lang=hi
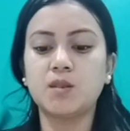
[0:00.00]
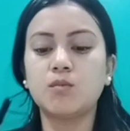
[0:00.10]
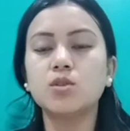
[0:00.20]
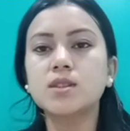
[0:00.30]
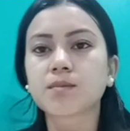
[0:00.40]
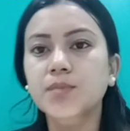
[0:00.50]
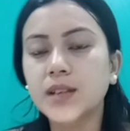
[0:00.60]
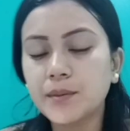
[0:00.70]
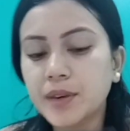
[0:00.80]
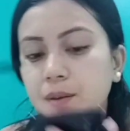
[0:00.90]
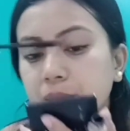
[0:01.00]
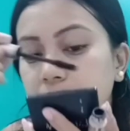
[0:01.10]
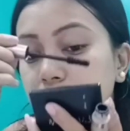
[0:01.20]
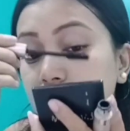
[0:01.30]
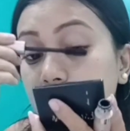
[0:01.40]
बहुत सिंपल है मेरा
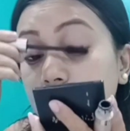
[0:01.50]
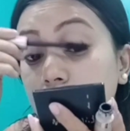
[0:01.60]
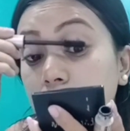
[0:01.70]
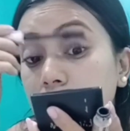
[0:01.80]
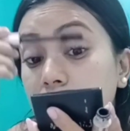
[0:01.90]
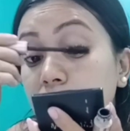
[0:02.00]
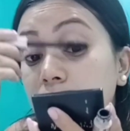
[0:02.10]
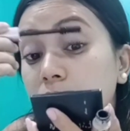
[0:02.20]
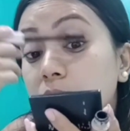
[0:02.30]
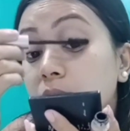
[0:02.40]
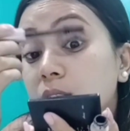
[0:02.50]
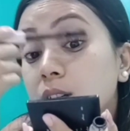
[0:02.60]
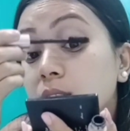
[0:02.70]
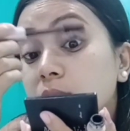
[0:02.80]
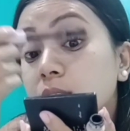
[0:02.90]
मेकअप जो है
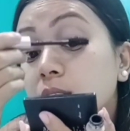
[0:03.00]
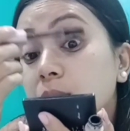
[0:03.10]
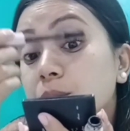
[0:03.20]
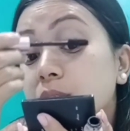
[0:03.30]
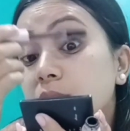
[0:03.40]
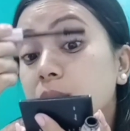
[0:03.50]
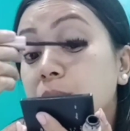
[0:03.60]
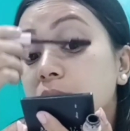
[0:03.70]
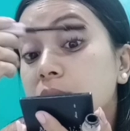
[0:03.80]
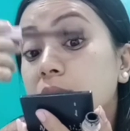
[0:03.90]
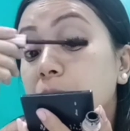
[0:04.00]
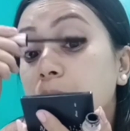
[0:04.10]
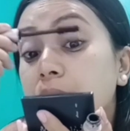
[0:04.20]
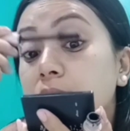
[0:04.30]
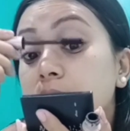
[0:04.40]
एंड देन आप जितना मस्करा
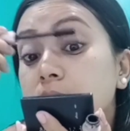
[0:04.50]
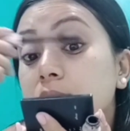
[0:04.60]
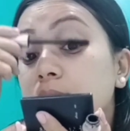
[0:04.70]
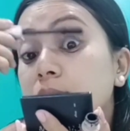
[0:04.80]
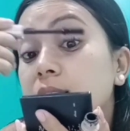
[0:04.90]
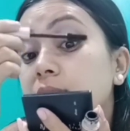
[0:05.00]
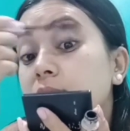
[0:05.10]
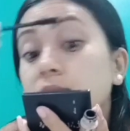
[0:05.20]
अप्लाई कर सकते करिए